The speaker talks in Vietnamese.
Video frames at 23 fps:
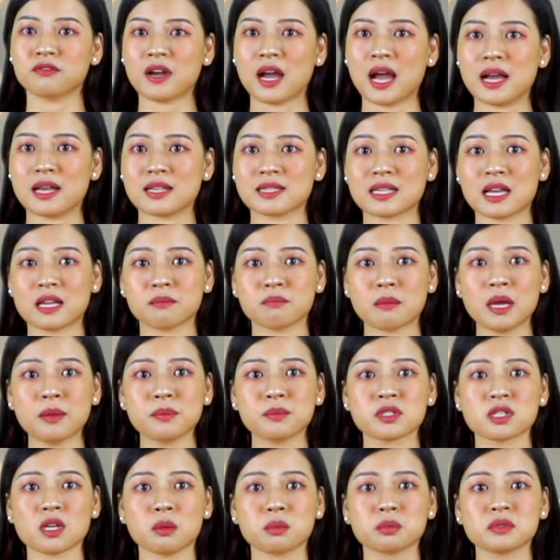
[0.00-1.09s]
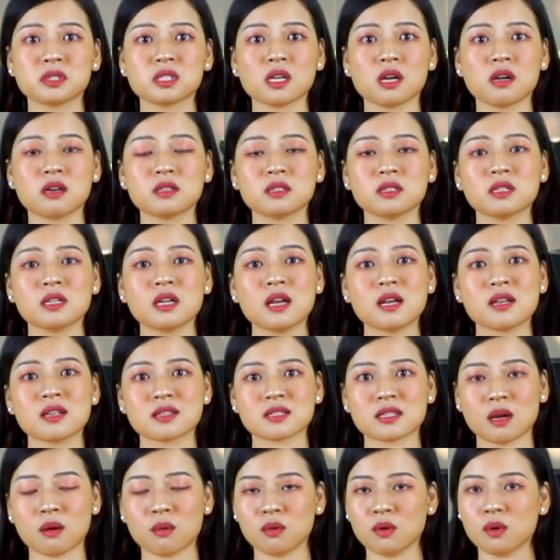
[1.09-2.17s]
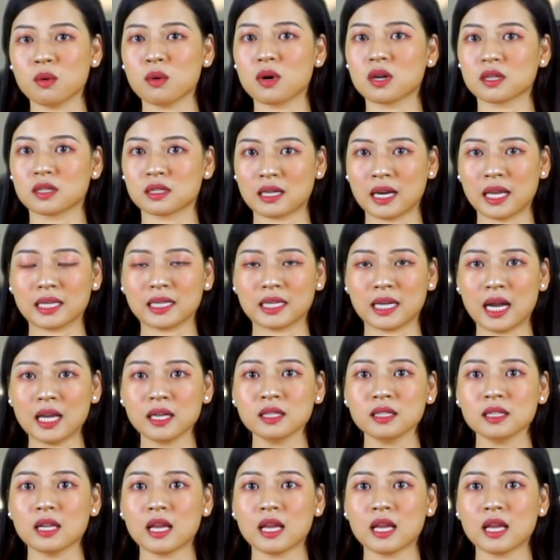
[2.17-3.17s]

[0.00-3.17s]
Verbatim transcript: và gian bếp trống trơn, rau luộc lạnh ngắt,